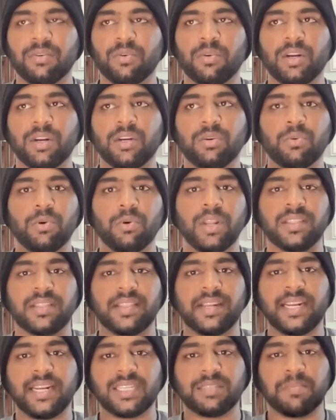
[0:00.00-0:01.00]
ஒரு டூ டேஸ்
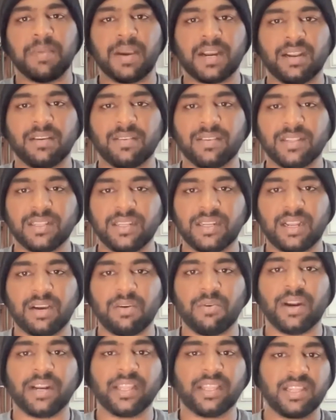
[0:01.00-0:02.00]
த்ரீ டேஸ் பேக்லாம் வந்து
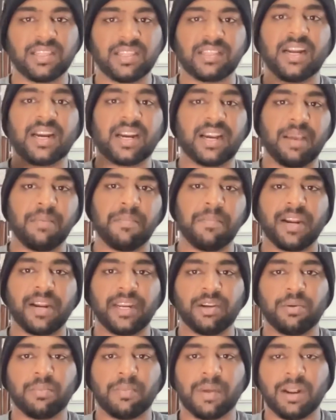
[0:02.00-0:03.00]
நாங்கள் ஒரு இடத்துல ஸ்டக் ஆகி
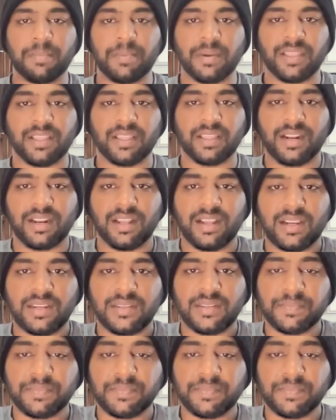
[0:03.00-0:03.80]
மாட்டிட்டோம் மழை பெஞ்சதுனால